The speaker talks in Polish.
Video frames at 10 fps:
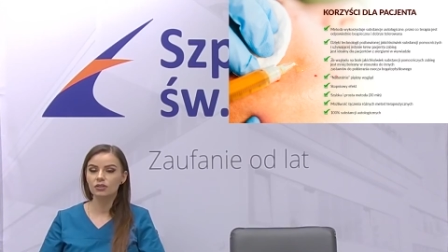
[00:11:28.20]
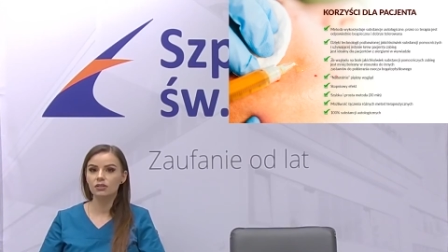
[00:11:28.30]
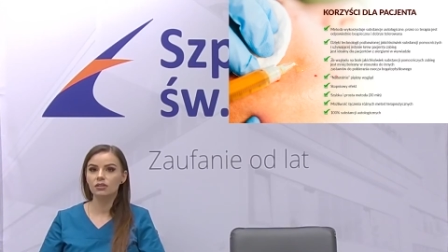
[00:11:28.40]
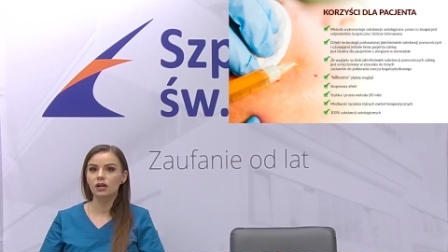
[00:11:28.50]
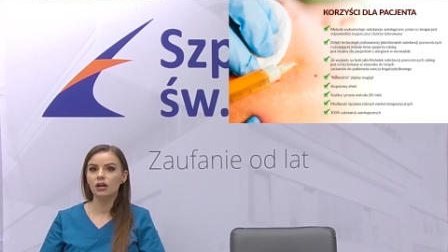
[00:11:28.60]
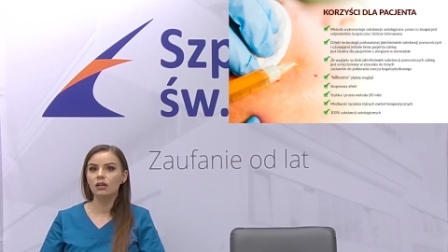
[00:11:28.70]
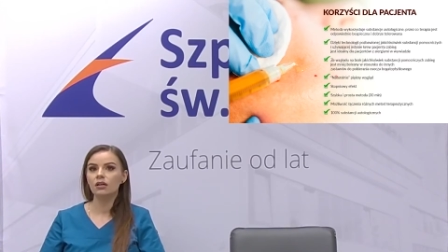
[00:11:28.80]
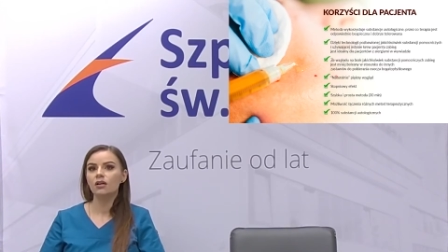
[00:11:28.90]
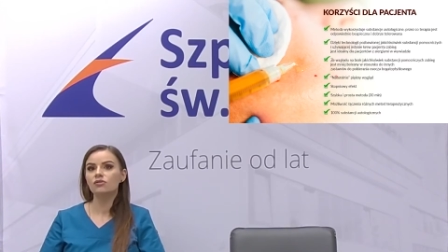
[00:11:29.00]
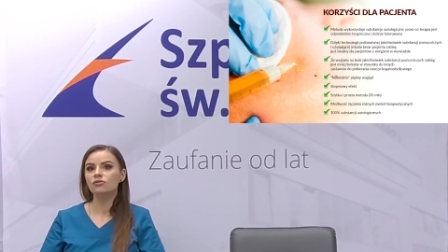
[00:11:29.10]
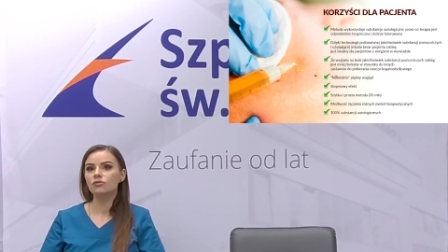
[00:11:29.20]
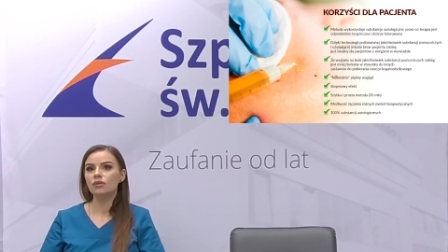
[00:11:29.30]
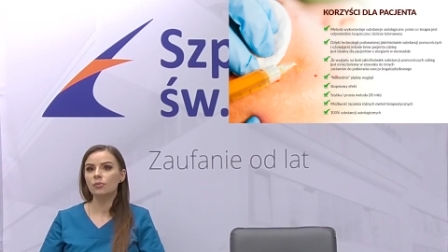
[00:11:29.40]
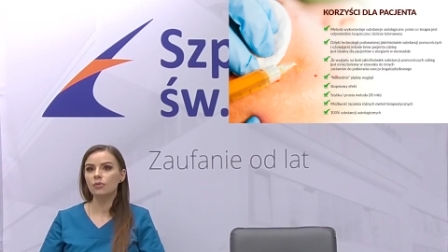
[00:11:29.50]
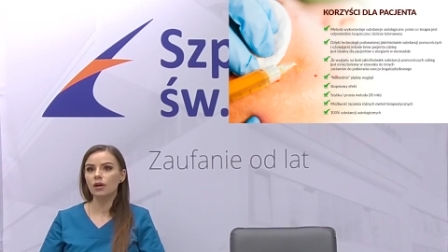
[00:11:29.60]
i ta
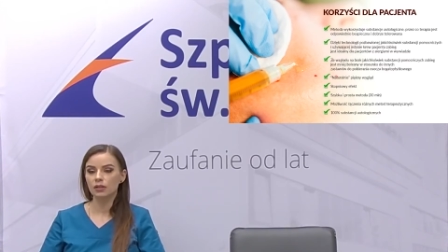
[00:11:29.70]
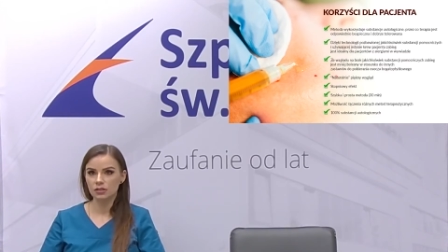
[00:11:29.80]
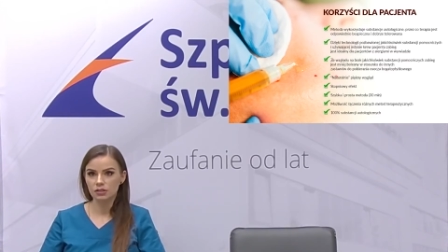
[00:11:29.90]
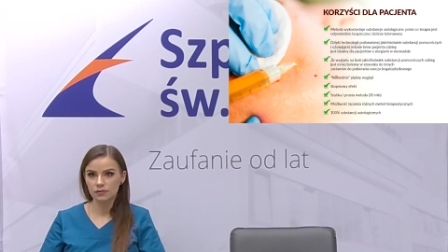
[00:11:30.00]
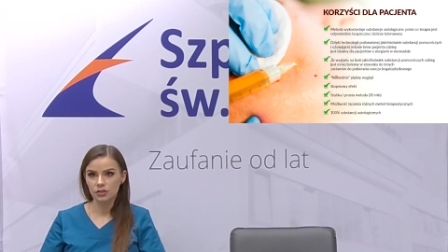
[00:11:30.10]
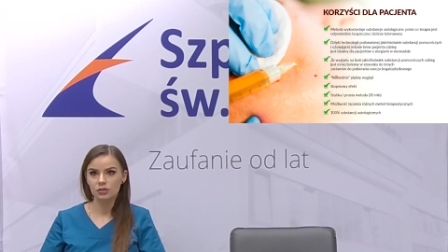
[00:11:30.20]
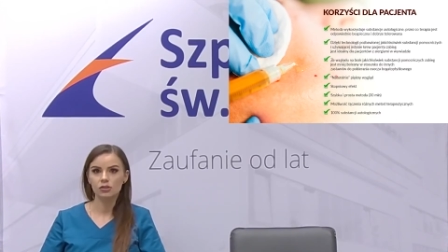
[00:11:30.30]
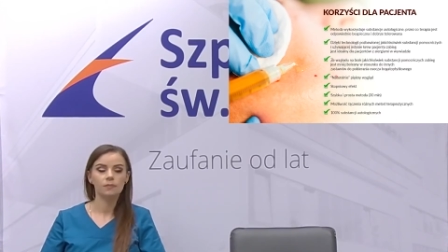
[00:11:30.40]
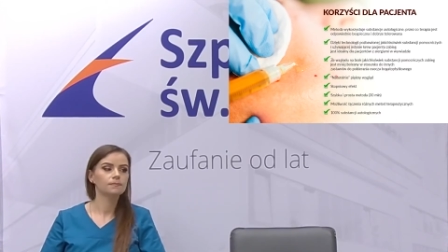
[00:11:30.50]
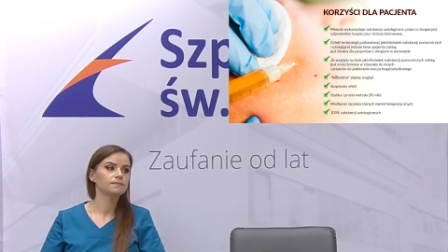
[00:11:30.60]
skóra była jak najświeższa.